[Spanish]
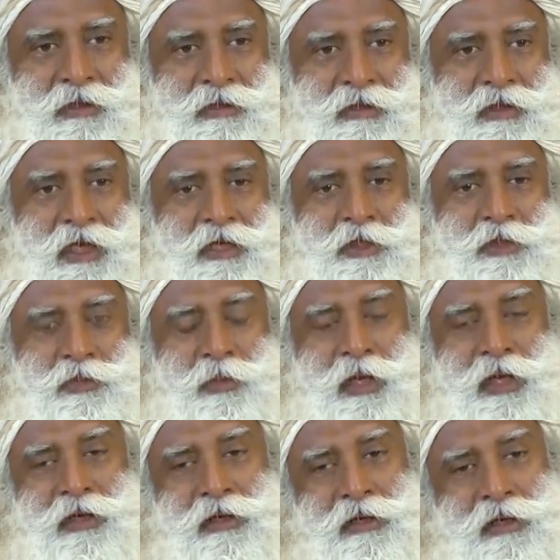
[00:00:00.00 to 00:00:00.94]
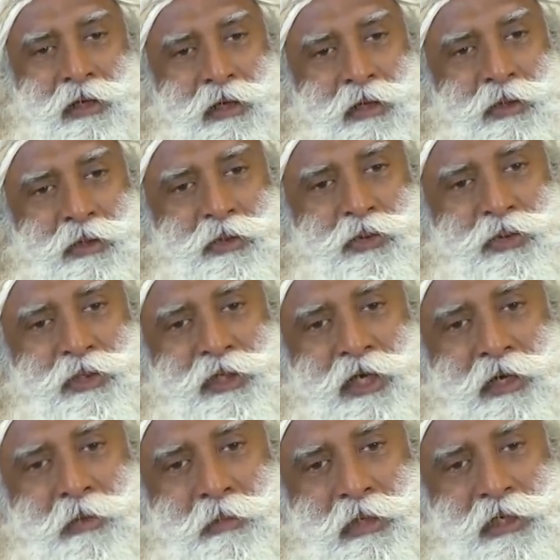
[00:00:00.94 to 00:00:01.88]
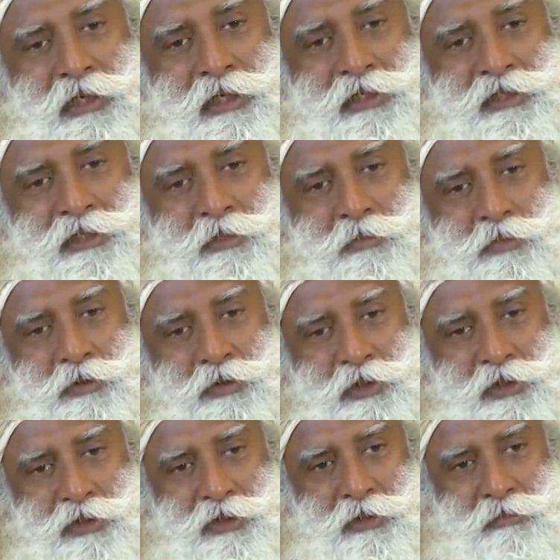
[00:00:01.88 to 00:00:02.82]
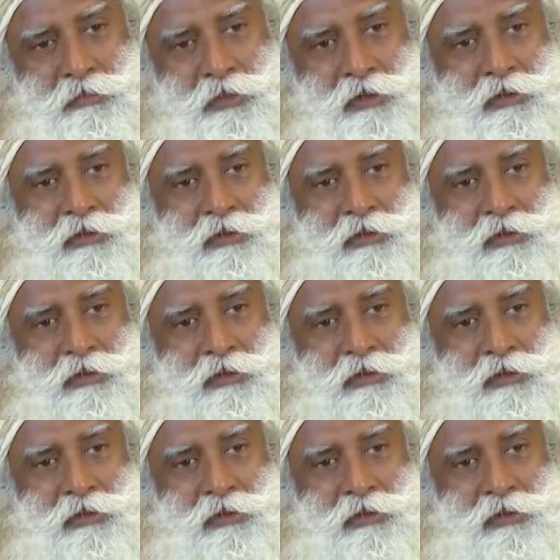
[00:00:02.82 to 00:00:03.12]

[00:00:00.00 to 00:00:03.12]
Ahí es cuando tomas una posición de liderazgo.